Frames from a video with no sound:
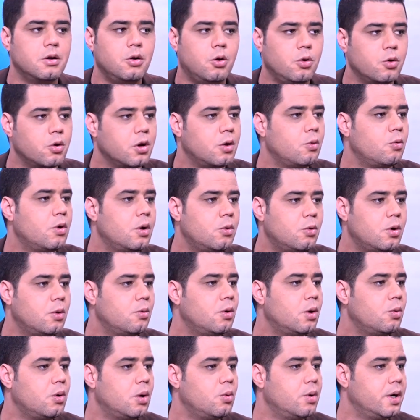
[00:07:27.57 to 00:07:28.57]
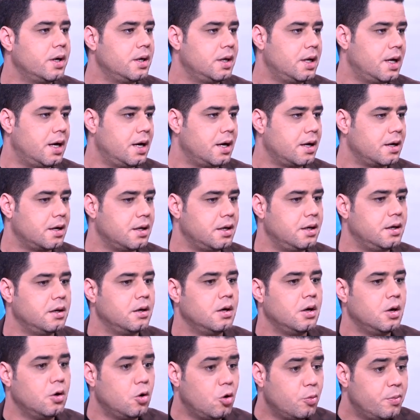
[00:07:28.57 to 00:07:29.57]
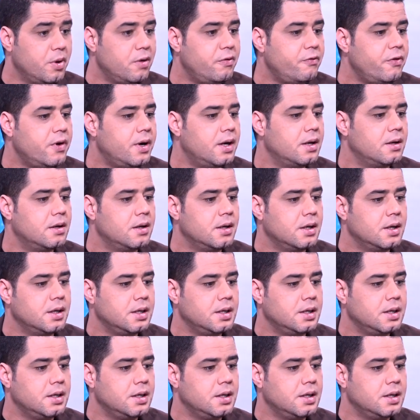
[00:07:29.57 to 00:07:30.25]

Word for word: الحره و و و الى اخره وبالفعل